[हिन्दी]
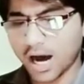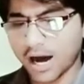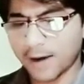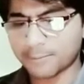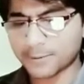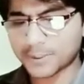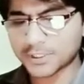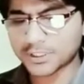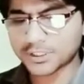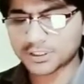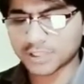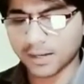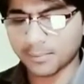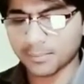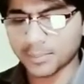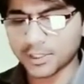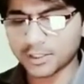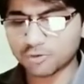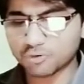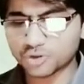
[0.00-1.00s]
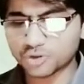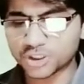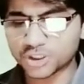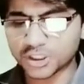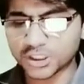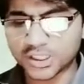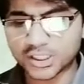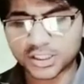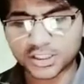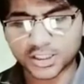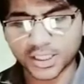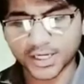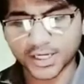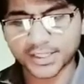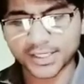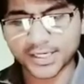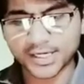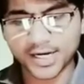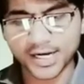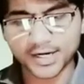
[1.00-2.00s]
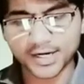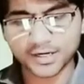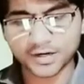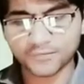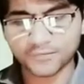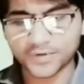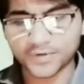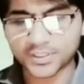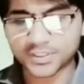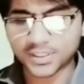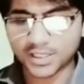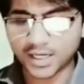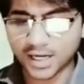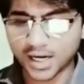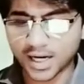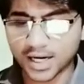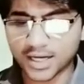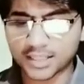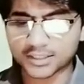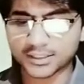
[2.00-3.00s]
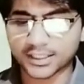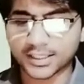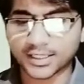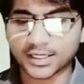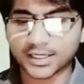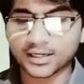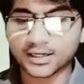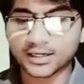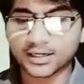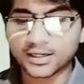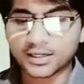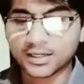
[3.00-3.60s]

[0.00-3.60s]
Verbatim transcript: आपके सामने कुछ इस तरीके का इंटरफेस आ जाएगा